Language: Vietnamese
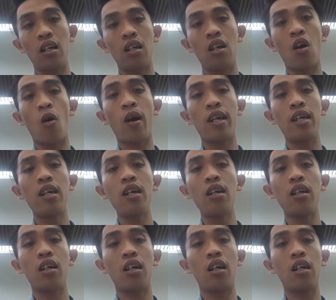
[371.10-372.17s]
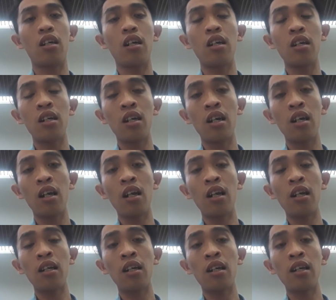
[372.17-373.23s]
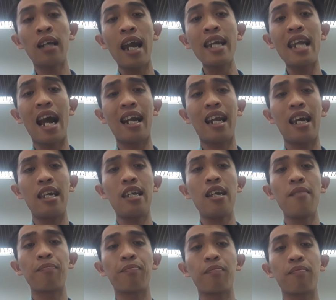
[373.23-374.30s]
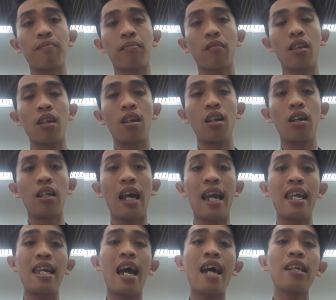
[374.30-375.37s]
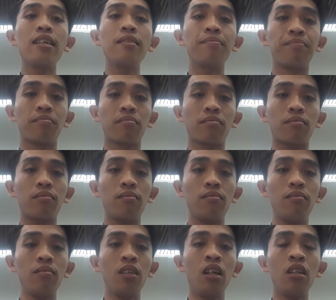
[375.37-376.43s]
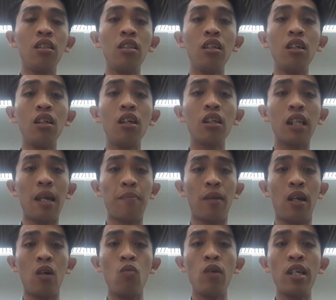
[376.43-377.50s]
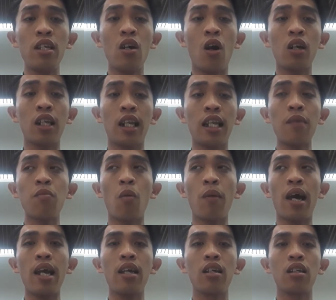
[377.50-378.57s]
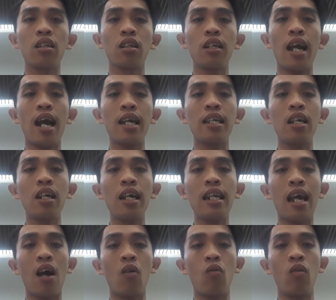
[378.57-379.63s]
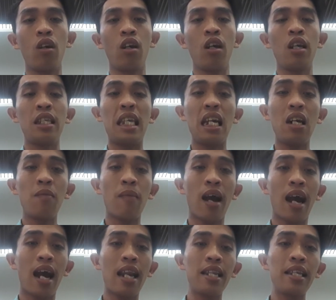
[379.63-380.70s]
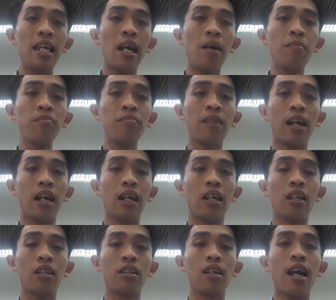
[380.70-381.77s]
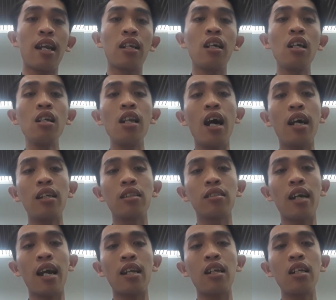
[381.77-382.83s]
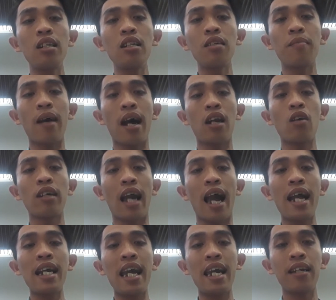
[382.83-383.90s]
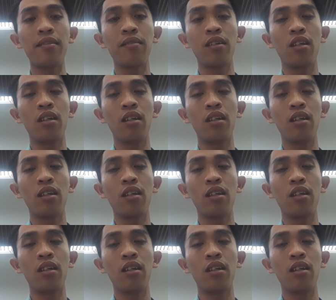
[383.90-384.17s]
rồi á, cái đằng này á, thì anh á, chưa tìm hiểu nguyên do Tịnh Thất Bồng Lai ra như thế nào, nhưng mà anh dám mà anh đứng lên, anh đứng mà nó cả ghen,